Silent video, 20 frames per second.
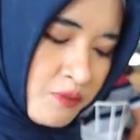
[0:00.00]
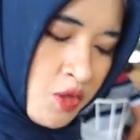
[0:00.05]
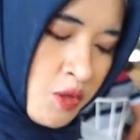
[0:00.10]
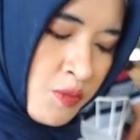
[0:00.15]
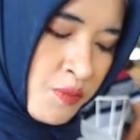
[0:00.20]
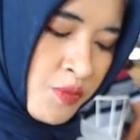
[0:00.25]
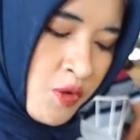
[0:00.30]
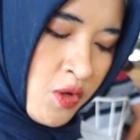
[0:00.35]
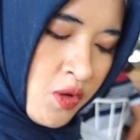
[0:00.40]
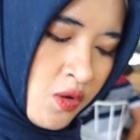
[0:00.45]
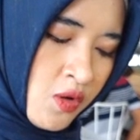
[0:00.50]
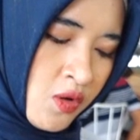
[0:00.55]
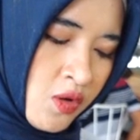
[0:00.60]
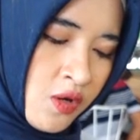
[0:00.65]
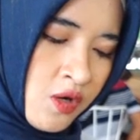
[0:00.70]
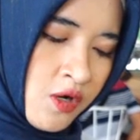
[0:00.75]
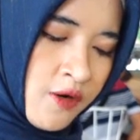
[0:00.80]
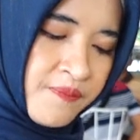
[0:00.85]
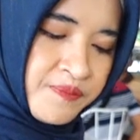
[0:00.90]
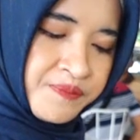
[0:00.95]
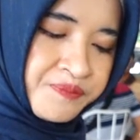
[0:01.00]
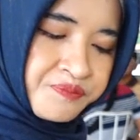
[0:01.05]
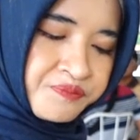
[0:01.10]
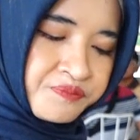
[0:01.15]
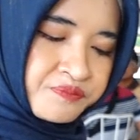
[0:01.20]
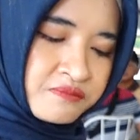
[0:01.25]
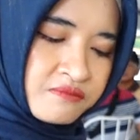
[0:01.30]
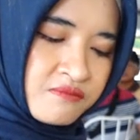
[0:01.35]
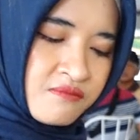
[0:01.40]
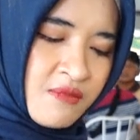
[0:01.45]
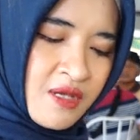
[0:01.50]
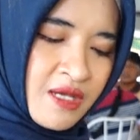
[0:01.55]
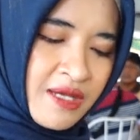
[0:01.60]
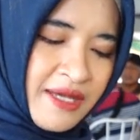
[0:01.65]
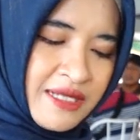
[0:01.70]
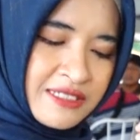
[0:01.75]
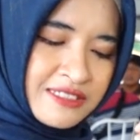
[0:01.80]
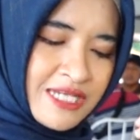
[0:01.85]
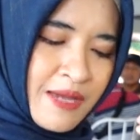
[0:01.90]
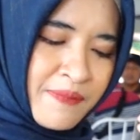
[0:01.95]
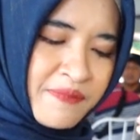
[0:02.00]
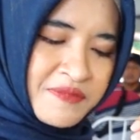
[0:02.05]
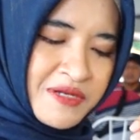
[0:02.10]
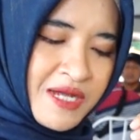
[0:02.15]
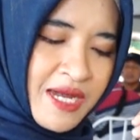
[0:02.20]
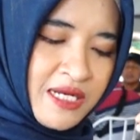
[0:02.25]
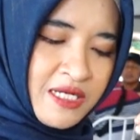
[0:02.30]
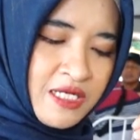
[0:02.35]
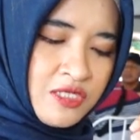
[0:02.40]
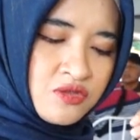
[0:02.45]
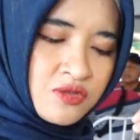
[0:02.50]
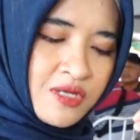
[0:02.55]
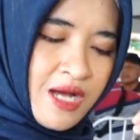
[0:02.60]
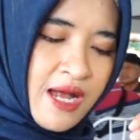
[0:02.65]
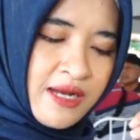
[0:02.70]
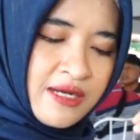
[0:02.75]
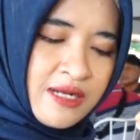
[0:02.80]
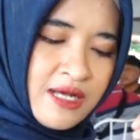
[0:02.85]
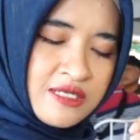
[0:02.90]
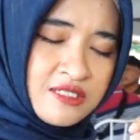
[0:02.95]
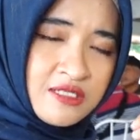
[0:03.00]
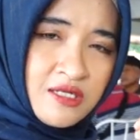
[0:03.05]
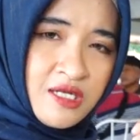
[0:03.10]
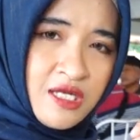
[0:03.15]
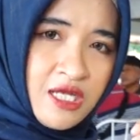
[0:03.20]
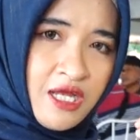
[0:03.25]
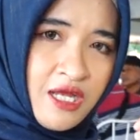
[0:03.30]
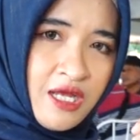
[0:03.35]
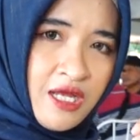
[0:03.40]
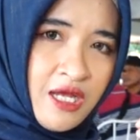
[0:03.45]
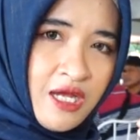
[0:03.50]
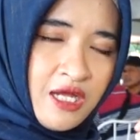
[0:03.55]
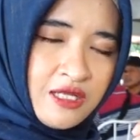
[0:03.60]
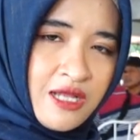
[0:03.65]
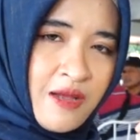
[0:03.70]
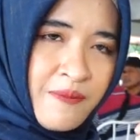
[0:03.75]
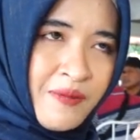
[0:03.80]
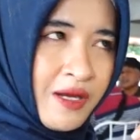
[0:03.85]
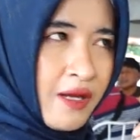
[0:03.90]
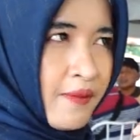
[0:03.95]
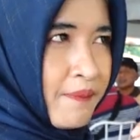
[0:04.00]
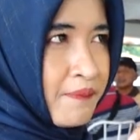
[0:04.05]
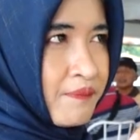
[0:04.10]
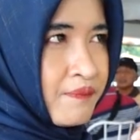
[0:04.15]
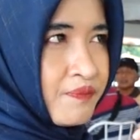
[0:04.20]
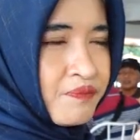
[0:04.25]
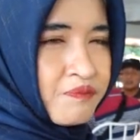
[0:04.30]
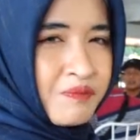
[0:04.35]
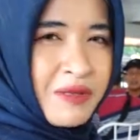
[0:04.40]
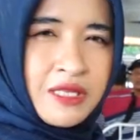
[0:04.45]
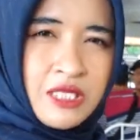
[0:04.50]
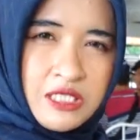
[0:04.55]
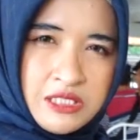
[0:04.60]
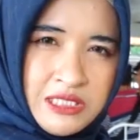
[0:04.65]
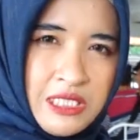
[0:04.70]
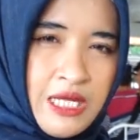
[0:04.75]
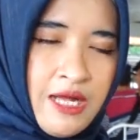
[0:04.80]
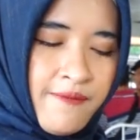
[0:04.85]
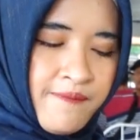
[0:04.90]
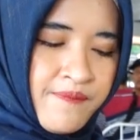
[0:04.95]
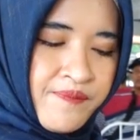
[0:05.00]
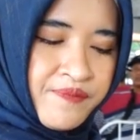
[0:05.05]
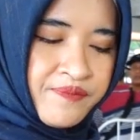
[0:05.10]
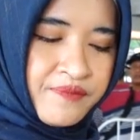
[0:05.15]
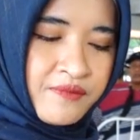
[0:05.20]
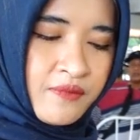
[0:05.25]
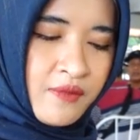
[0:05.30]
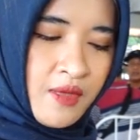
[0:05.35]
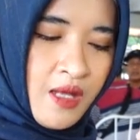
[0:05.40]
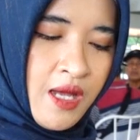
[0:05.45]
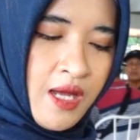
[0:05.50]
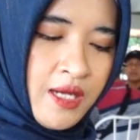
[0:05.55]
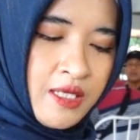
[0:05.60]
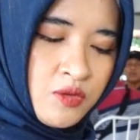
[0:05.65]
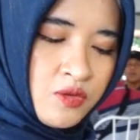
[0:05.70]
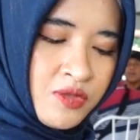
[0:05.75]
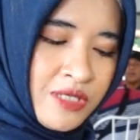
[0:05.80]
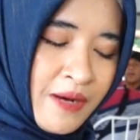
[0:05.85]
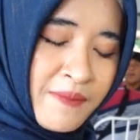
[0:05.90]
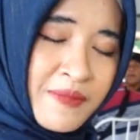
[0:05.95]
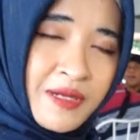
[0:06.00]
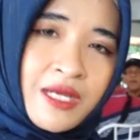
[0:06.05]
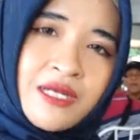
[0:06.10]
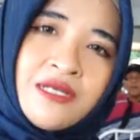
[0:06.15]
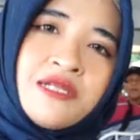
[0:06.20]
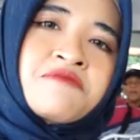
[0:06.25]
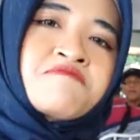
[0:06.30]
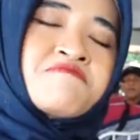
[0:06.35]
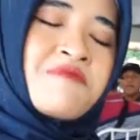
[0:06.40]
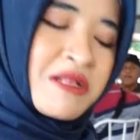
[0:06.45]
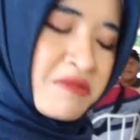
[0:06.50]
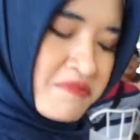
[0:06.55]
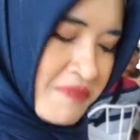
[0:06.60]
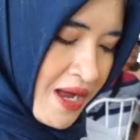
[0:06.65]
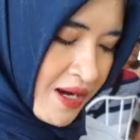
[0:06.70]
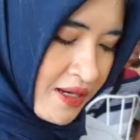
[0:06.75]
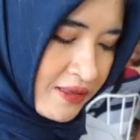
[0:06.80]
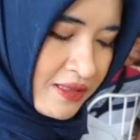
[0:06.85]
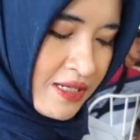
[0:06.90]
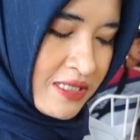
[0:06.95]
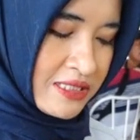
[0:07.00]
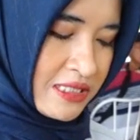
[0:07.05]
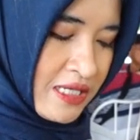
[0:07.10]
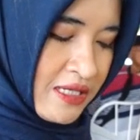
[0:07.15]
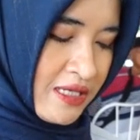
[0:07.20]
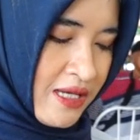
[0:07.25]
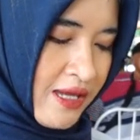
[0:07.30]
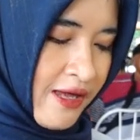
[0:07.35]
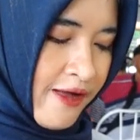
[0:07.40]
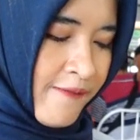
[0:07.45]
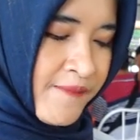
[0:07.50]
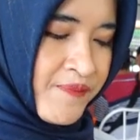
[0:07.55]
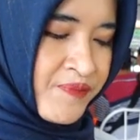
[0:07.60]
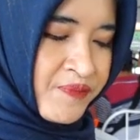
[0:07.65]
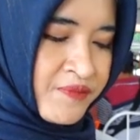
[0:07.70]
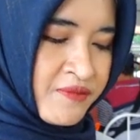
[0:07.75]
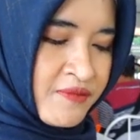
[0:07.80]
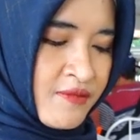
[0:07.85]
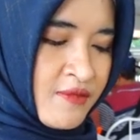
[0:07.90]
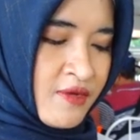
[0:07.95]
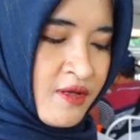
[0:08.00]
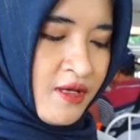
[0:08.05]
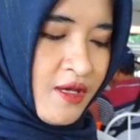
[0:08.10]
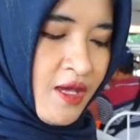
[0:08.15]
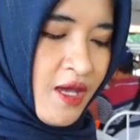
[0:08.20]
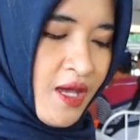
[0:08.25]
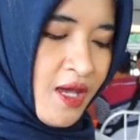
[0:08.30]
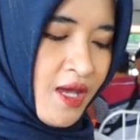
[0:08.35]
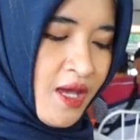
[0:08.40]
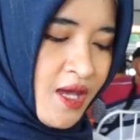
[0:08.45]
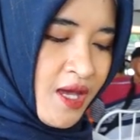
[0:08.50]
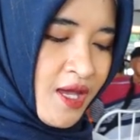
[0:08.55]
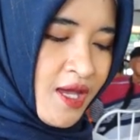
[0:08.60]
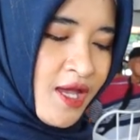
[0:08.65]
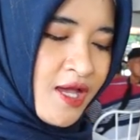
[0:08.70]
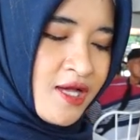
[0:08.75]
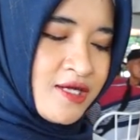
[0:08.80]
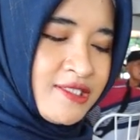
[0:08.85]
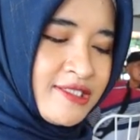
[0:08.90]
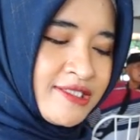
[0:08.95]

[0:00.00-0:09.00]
bumbu kecapnya ini juga ada sedikit apa ya petis ya nah itu yang bikin nikmat banget rasanya oke okay.